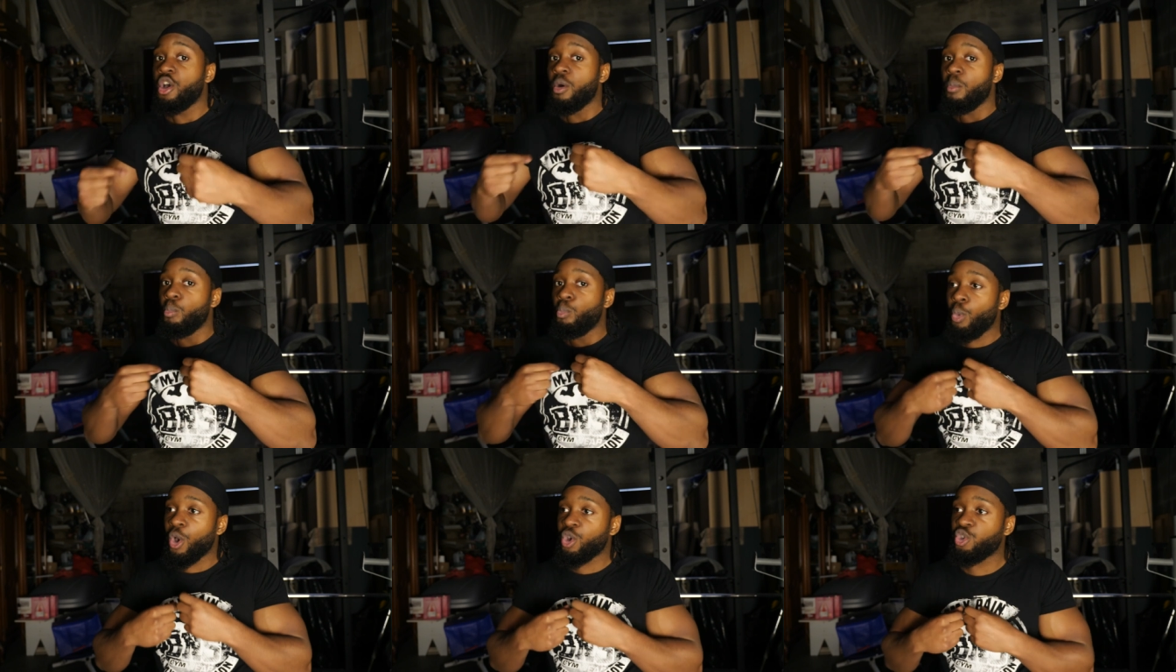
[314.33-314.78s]

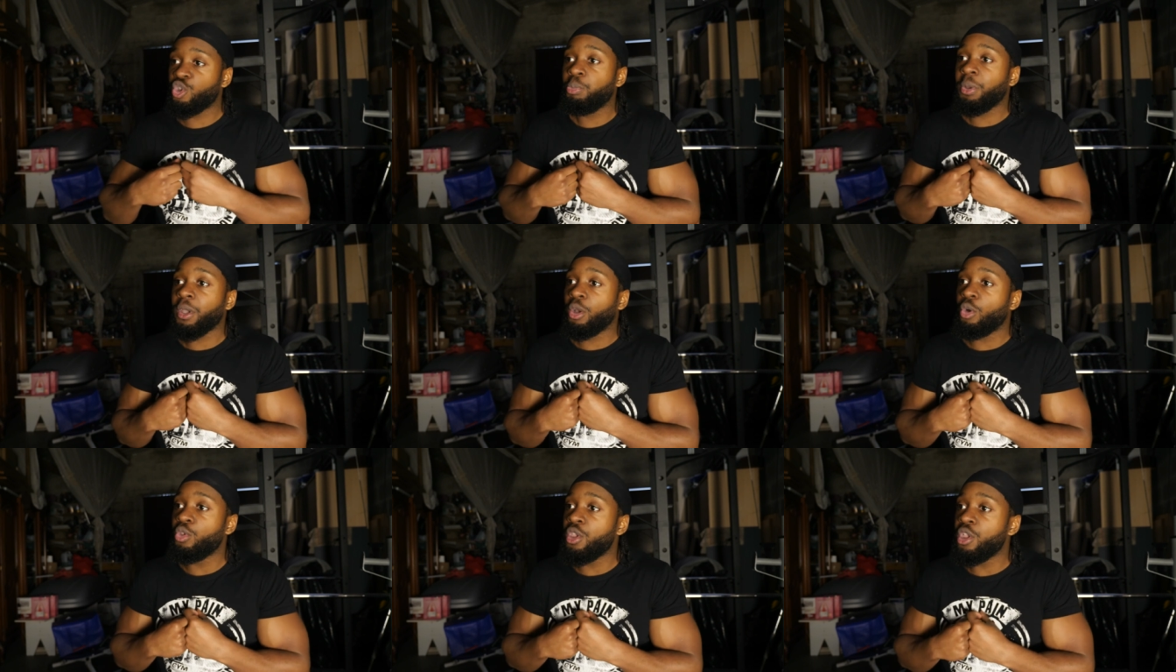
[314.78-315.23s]
moi je te
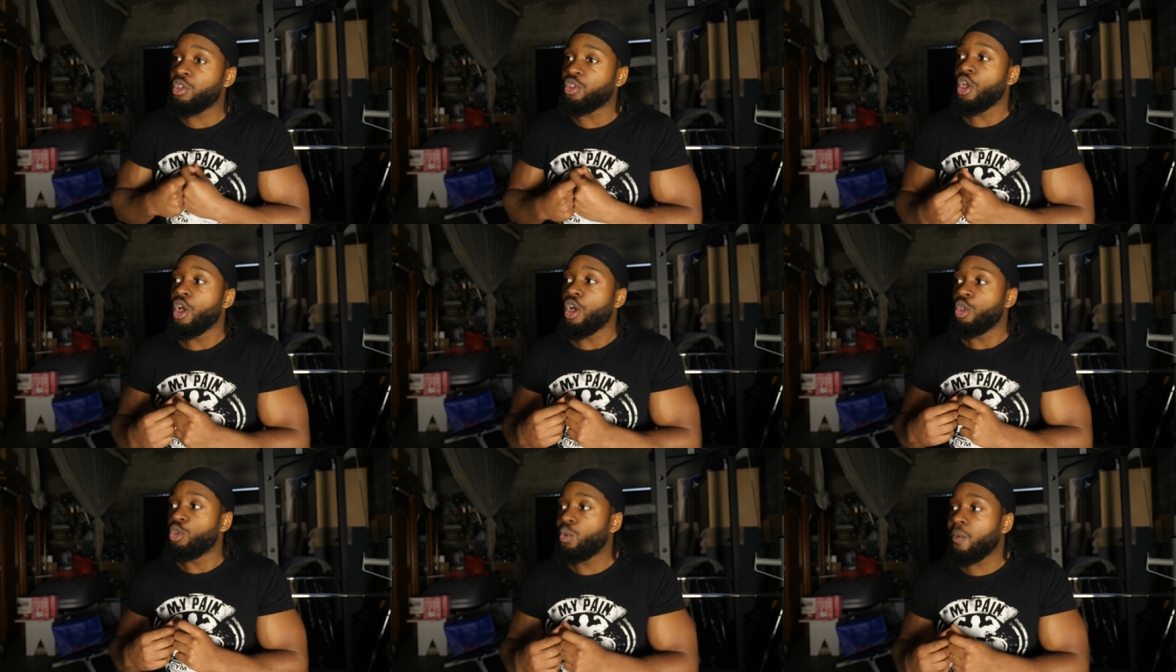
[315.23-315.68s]
préconise
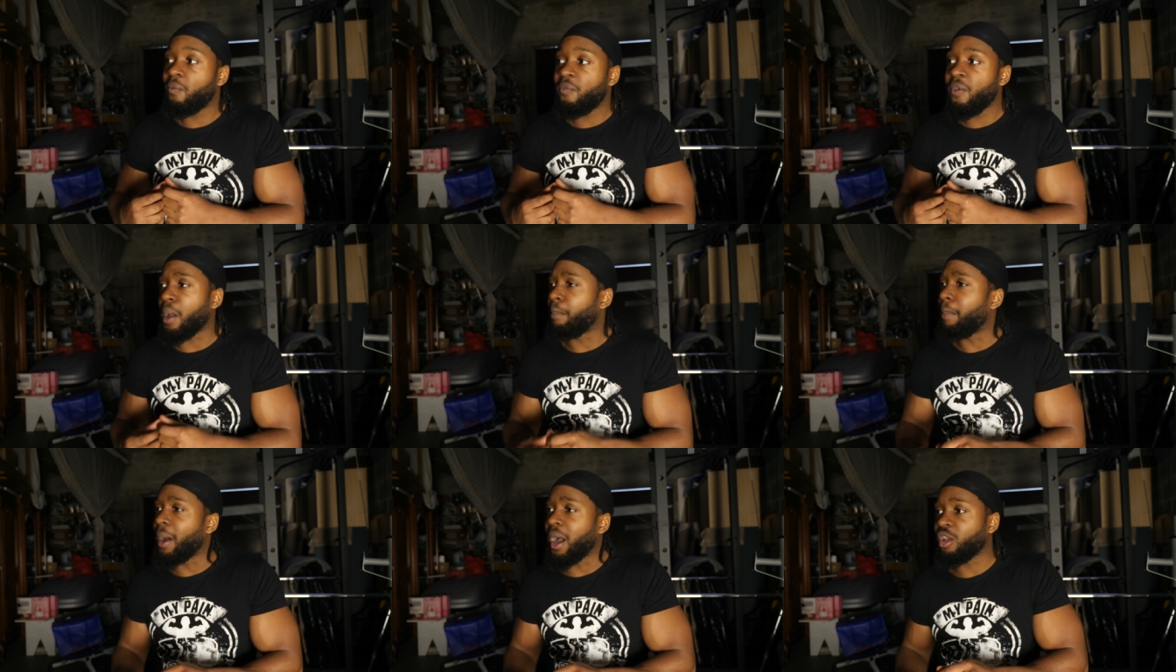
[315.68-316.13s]
de
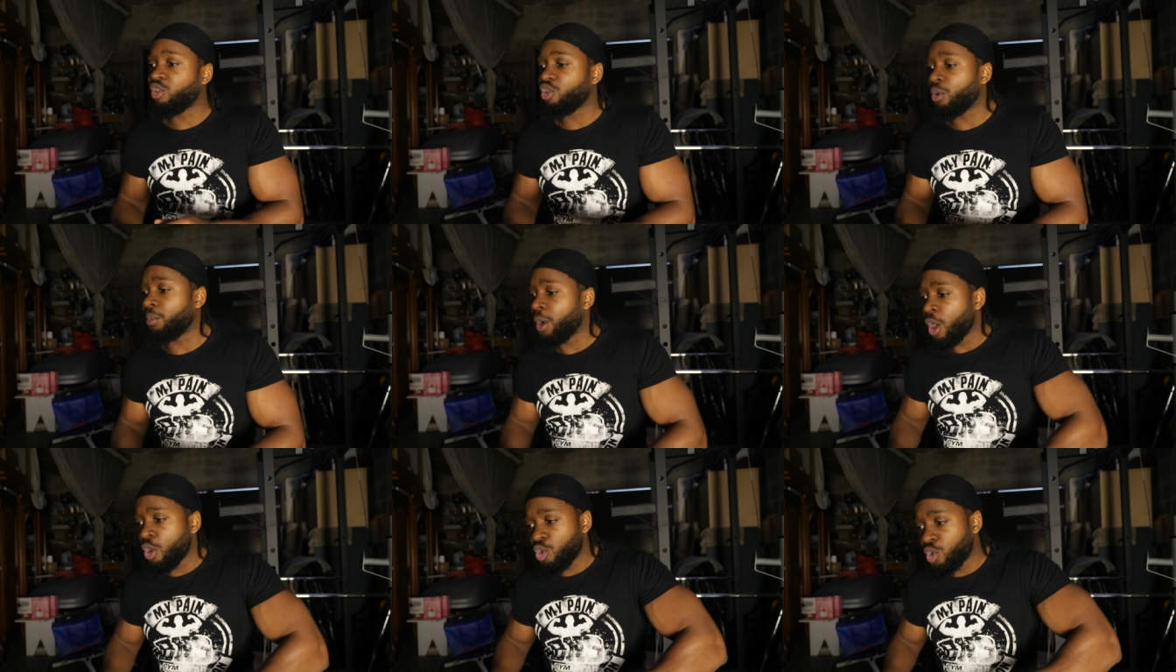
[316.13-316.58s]
faire par exemple,